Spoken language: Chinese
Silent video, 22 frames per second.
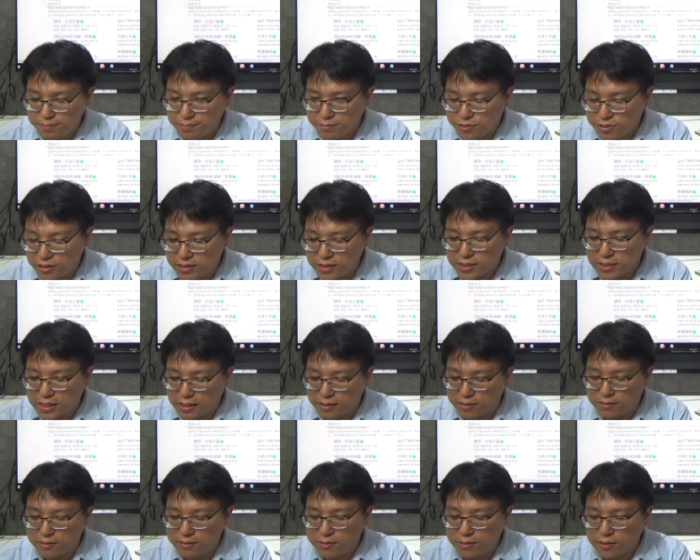分
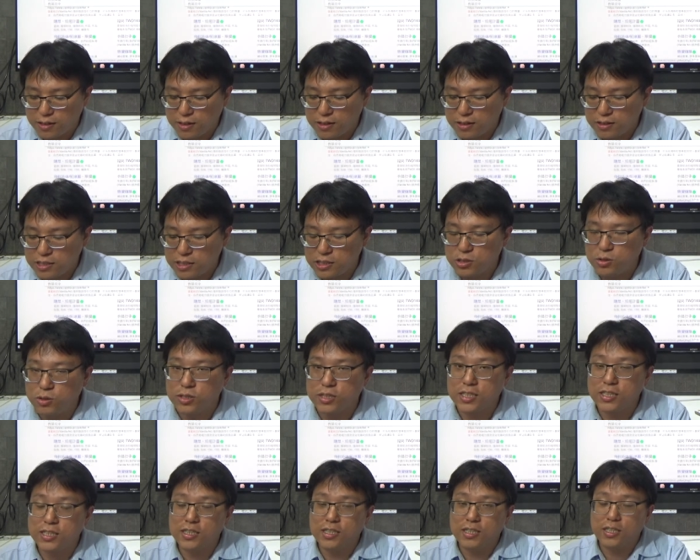享。其实我
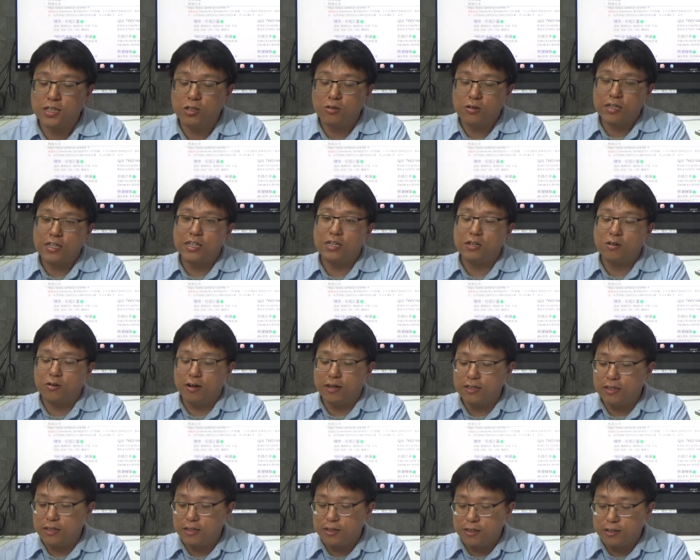是用客
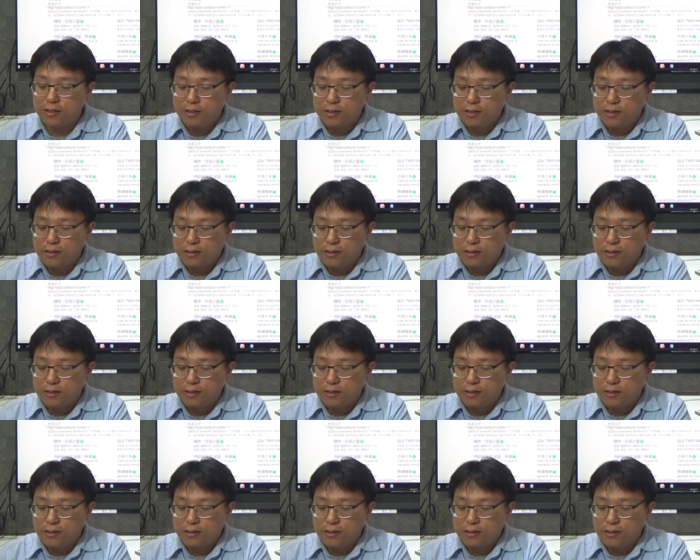观的。